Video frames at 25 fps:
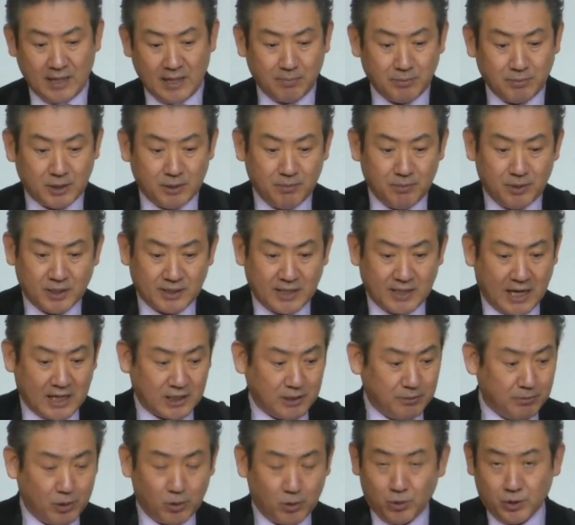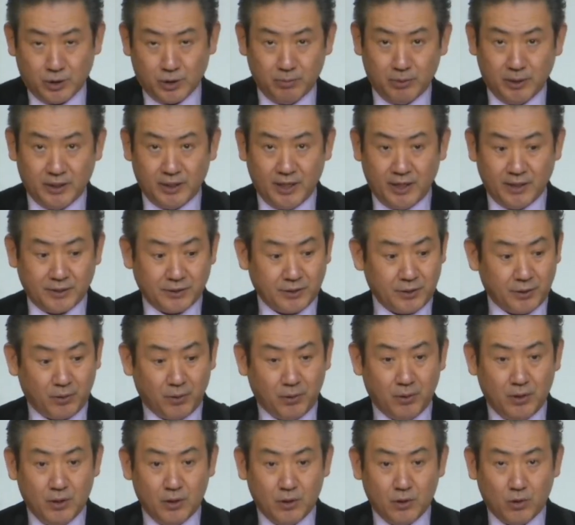30년, 40년, 50년
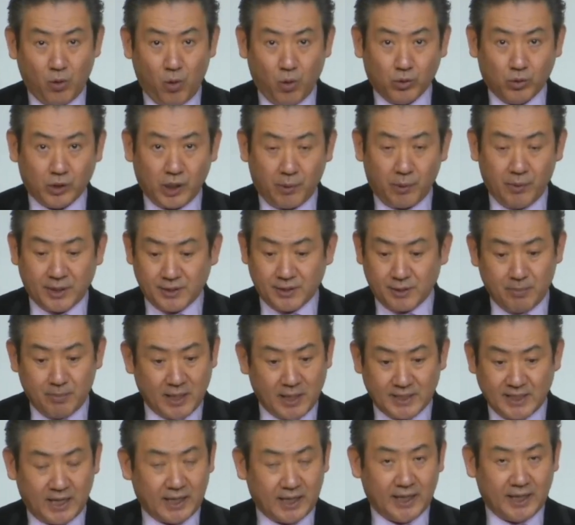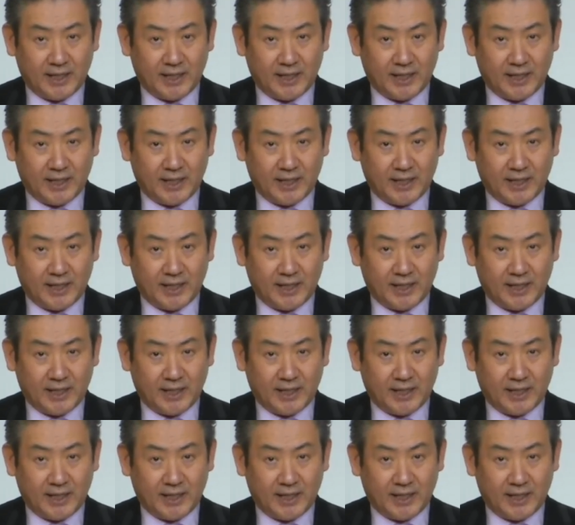되었어도 고국에 와서 막